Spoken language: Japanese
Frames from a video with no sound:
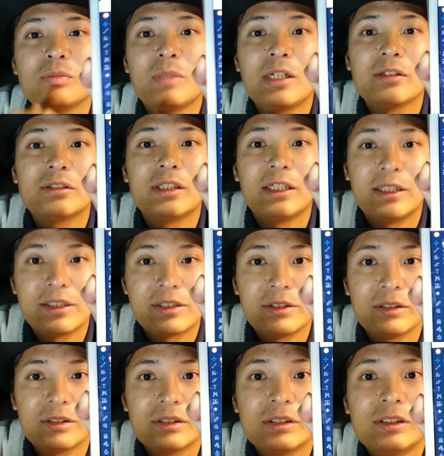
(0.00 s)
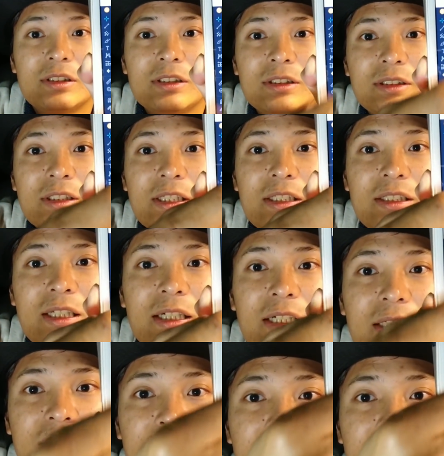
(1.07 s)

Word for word: 万ぐらいです。で、一旦上がって